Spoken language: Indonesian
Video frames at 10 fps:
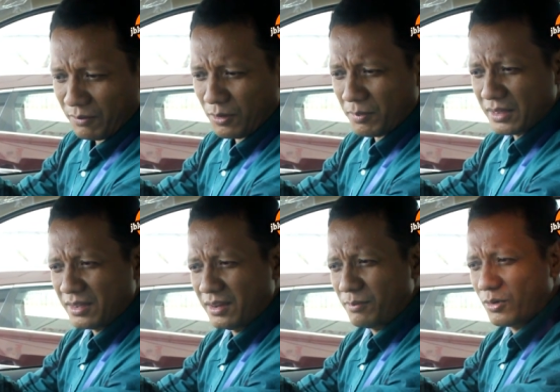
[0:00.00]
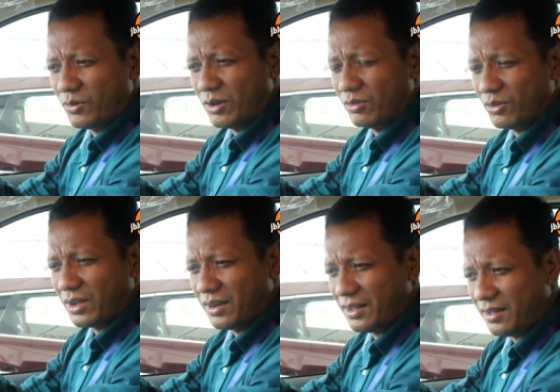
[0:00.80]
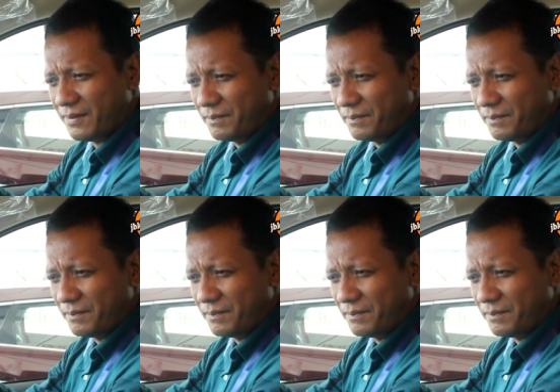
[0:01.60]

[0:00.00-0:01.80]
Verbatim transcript: informasi ini berguna untuk Anda.